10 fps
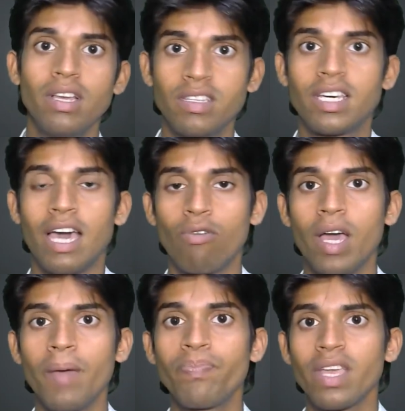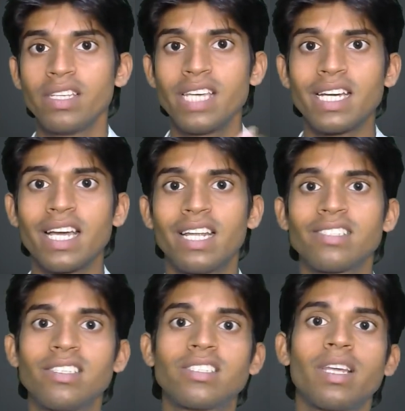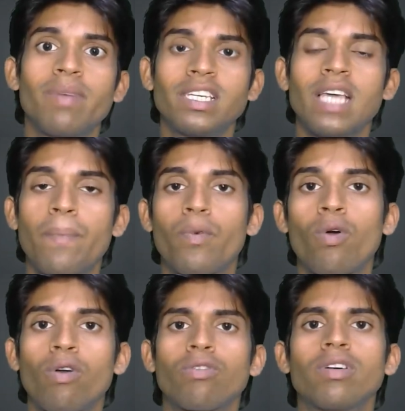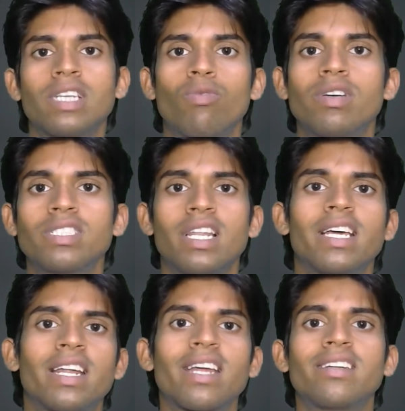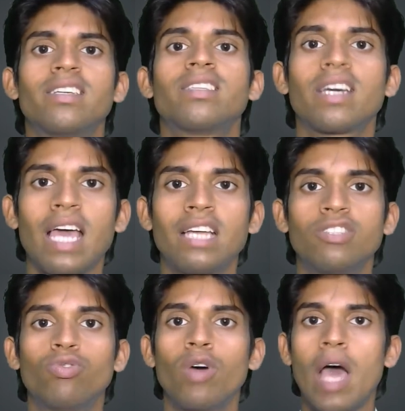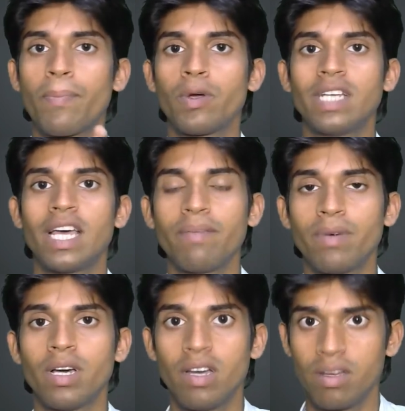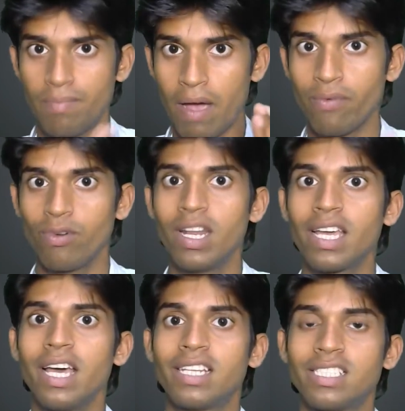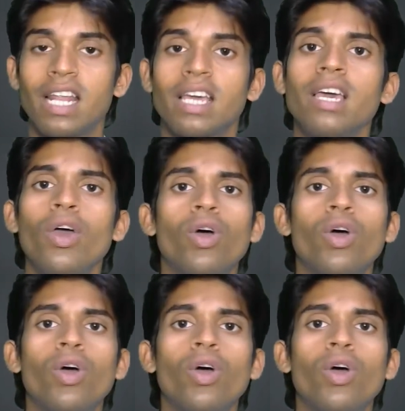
दिखाऊंगा ये कलर सिस्टम है कि आपको कौन कौन सा वन से लेकर के टेन तक है जो आपको ज़्यादा पावरफुल लगे अच्छा लगे